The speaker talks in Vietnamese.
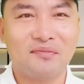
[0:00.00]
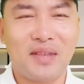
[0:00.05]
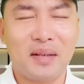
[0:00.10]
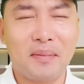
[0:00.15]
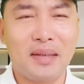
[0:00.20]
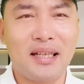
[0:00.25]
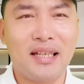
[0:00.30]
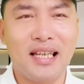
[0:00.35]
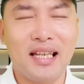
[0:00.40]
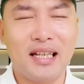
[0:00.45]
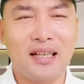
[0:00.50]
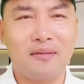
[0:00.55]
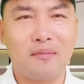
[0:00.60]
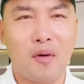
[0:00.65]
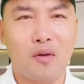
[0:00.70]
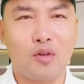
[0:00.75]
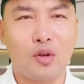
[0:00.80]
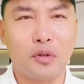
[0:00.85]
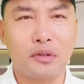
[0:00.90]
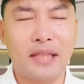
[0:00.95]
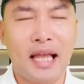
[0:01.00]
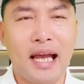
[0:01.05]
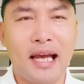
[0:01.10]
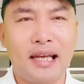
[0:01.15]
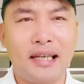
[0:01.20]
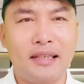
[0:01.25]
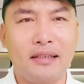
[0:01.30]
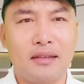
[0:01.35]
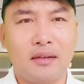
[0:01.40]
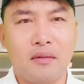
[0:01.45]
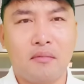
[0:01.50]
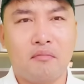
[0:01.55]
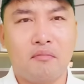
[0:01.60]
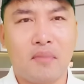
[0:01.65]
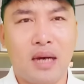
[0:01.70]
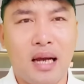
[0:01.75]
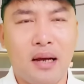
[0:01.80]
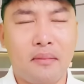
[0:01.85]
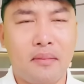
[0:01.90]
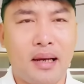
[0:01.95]
mày bị điếc một lỗ tai
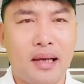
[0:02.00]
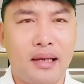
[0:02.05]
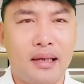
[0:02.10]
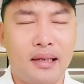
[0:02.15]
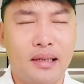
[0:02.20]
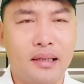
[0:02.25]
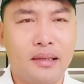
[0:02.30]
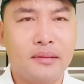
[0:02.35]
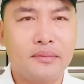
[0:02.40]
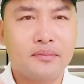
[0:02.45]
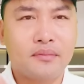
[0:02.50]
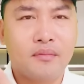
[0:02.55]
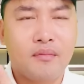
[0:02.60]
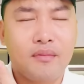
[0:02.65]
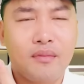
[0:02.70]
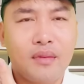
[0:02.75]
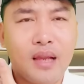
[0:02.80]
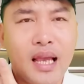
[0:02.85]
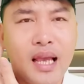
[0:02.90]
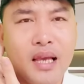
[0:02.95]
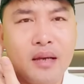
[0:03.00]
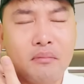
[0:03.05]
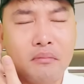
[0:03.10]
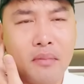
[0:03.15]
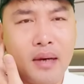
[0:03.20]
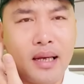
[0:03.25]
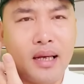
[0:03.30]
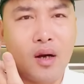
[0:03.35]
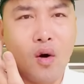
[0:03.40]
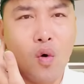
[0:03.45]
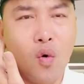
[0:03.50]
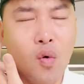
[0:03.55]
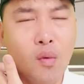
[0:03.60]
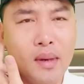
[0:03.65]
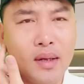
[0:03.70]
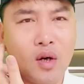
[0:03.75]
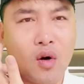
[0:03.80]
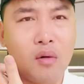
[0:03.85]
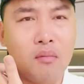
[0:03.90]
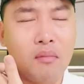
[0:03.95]
mà mày đó đêm mày ngủ
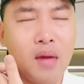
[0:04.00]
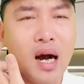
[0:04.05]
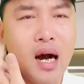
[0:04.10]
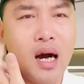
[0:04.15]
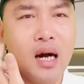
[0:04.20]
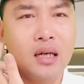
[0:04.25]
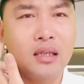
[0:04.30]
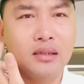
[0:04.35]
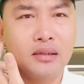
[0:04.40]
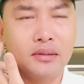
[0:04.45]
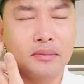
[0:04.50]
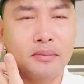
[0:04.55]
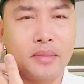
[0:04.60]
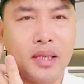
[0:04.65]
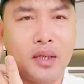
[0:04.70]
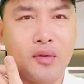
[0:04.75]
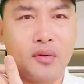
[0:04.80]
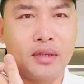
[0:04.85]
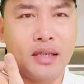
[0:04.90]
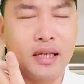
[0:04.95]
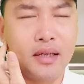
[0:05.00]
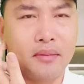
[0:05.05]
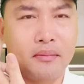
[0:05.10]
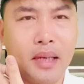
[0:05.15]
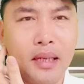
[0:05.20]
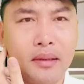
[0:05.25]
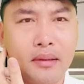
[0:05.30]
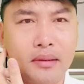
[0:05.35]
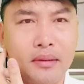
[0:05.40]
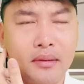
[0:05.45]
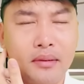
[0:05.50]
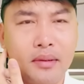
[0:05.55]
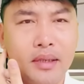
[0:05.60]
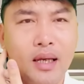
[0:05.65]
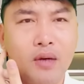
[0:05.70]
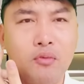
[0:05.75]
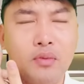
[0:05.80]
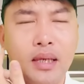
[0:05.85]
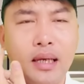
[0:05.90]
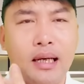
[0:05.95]
mày còn mơ mày còn giật mình
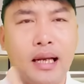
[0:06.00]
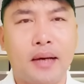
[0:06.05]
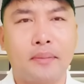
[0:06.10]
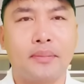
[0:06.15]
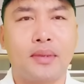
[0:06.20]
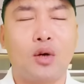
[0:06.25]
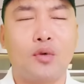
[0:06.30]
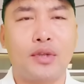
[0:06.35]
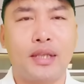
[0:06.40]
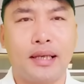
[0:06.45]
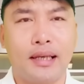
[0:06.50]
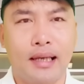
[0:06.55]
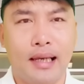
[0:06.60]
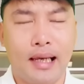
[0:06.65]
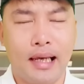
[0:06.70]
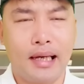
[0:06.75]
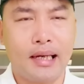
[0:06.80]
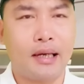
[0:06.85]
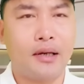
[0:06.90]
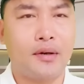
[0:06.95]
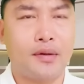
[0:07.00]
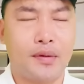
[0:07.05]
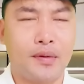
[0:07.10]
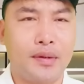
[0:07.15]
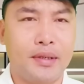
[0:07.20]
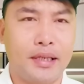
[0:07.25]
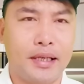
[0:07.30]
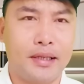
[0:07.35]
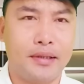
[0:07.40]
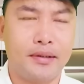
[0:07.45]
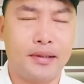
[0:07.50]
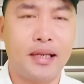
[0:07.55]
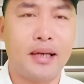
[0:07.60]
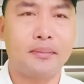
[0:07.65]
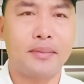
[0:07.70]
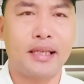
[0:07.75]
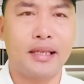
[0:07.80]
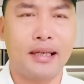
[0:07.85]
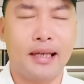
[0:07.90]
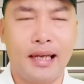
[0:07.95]
giống như làm câu chuyện ác đó cô chú anh chị
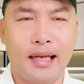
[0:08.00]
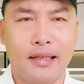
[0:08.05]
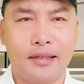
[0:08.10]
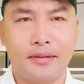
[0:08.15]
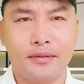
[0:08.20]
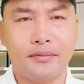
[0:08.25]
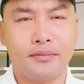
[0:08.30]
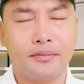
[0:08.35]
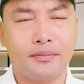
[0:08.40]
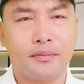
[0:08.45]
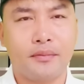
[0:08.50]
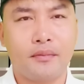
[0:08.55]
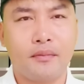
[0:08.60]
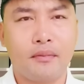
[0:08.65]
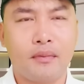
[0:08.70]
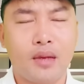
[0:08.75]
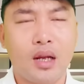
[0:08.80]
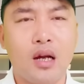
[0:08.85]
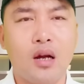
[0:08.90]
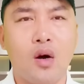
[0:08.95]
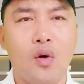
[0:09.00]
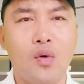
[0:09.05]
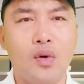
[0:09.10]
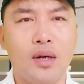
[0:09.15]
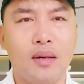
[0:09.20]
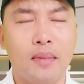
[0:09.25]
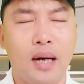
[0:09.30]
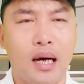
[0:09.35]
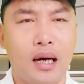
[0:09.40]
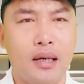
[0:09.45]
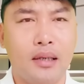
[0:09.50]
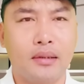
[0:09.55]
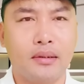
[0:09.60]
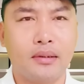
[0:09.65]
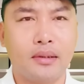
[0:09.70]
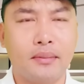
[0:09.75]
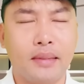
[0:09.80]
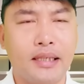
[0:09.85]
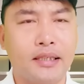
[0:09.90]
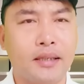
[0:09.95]
làm chuyện ác nó ngủ nó mơ
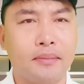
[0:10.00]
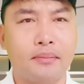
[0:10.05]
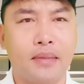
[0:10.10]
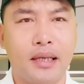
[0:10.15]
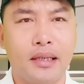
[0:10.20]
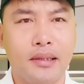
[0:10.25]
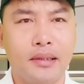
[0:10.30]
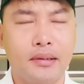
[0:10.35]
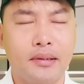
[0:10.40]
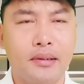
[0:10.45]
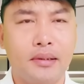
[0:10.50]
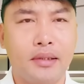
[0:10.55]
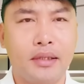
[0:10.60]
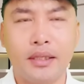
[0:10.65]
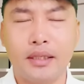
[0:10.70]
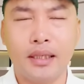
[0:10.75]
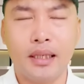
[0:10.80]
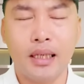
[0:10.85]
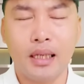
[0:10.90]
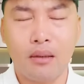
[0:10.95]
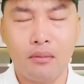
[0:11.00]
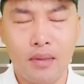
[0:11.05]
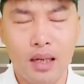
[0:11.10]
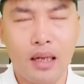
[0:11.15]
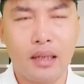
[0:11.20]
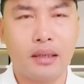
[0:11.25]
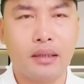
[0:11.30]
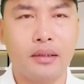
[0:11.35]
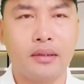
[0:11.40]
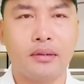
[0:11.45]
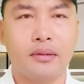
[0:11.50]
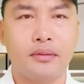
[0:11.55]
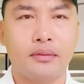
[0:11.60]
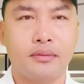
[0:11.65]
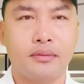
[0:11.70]
nó bị tâm lý chữa không hết được